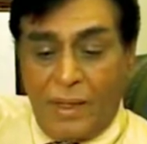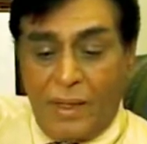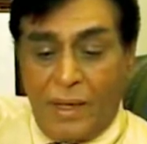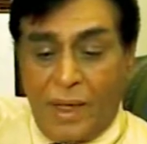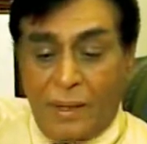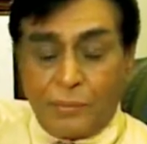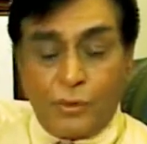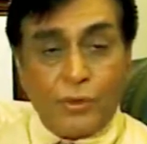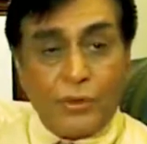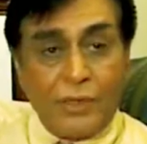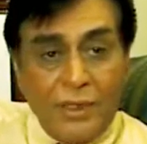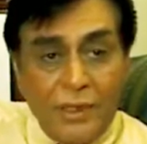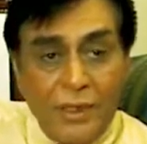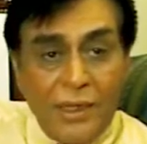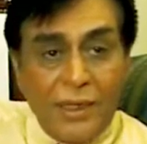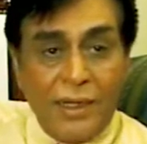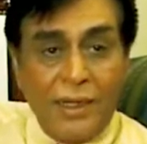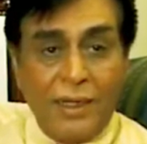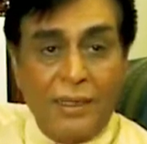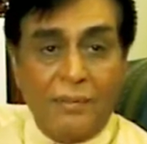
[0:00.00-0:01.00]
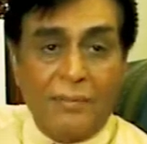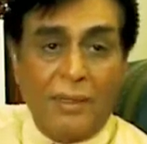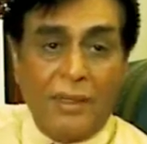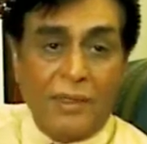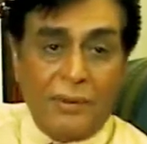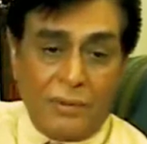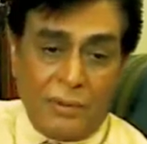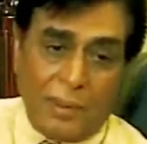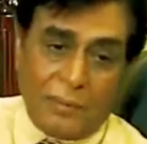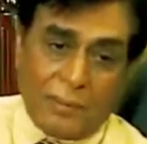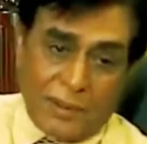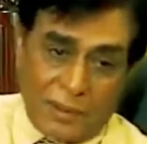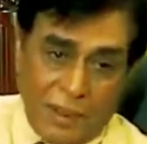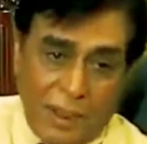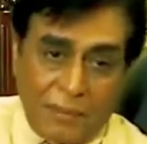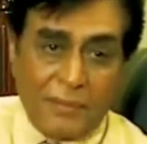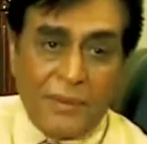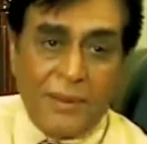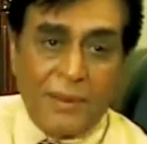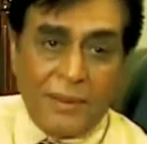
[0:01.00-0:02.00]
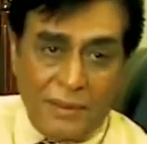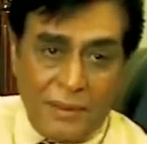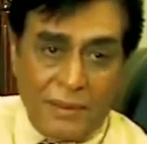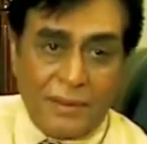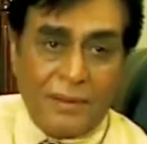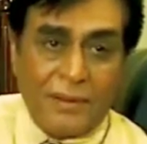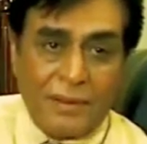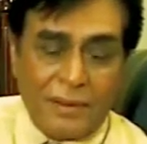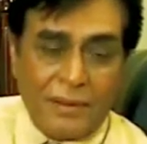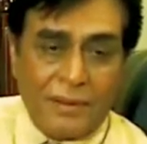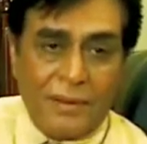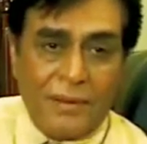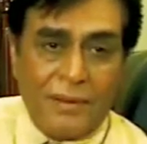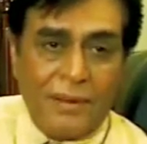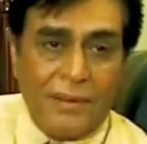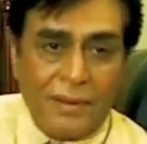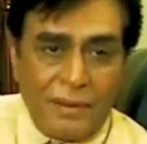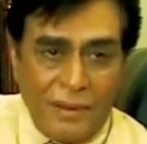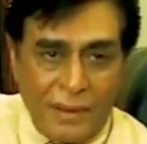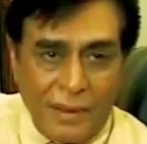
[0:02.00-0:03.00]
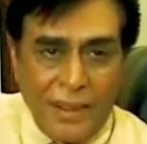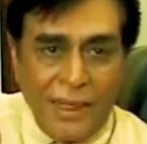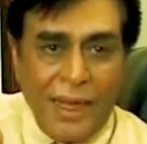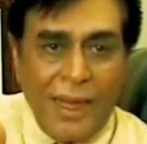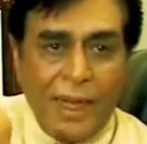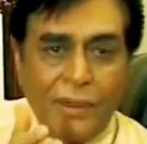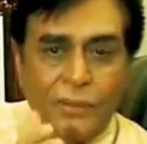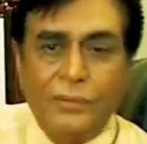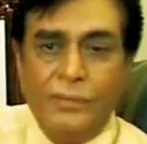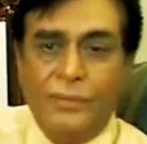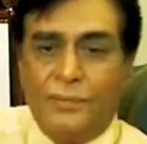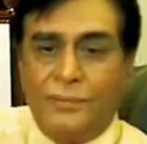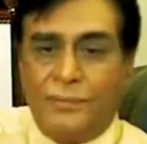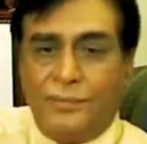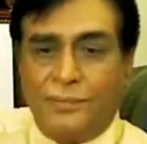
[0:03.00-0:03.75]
आप तो सीनियर हैं मैं तो आपके सामने नया हूँ